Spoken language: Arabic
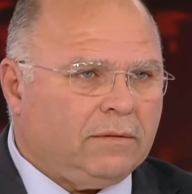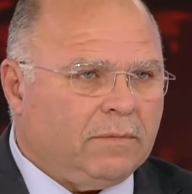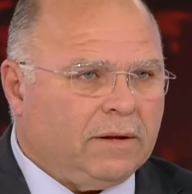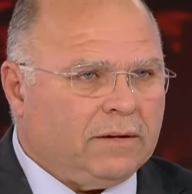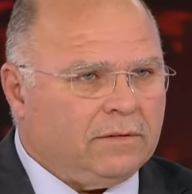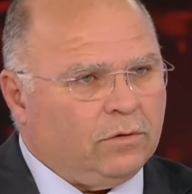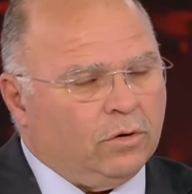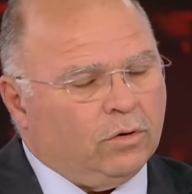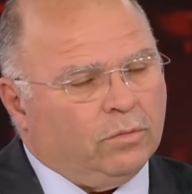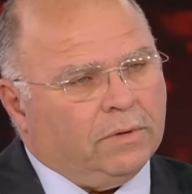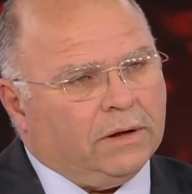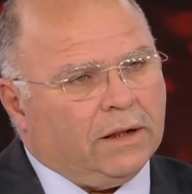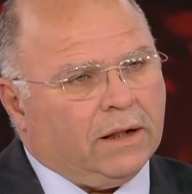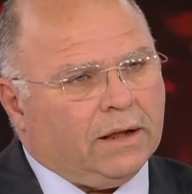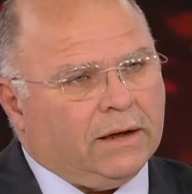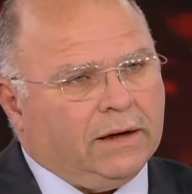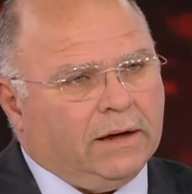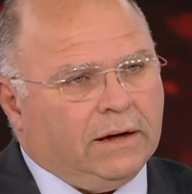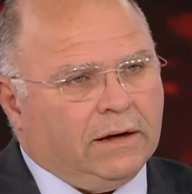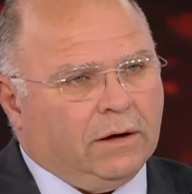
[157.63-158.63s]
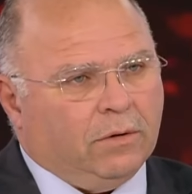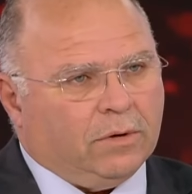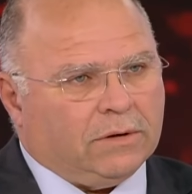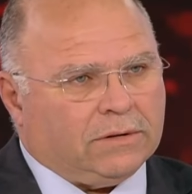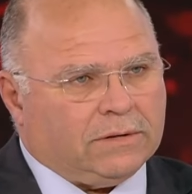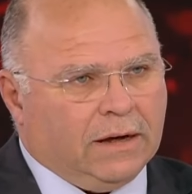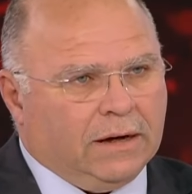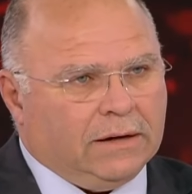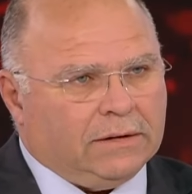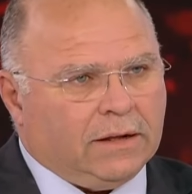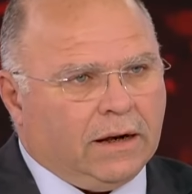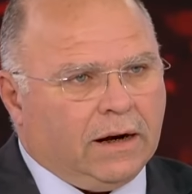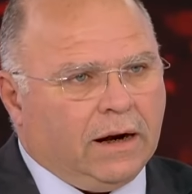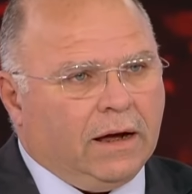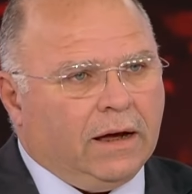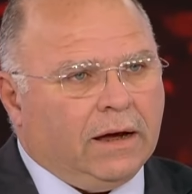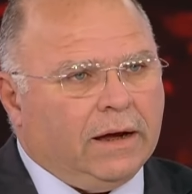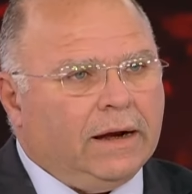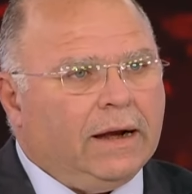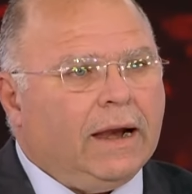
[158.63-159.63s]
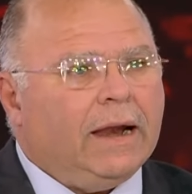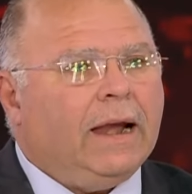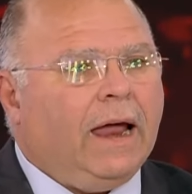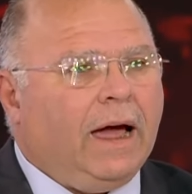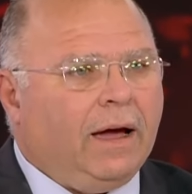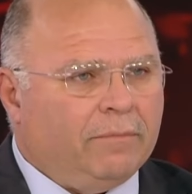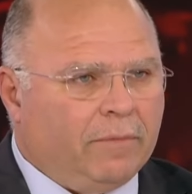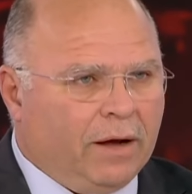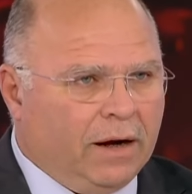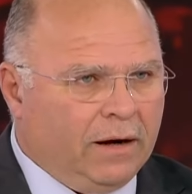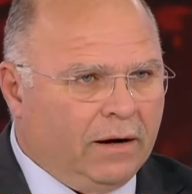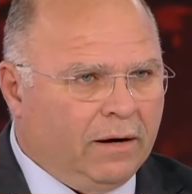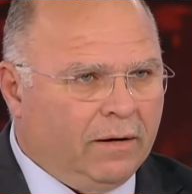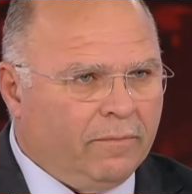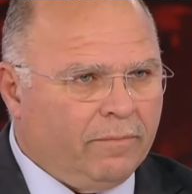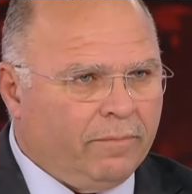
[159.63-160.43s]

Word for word: منظومة القيادة والسيطرة إلى العمل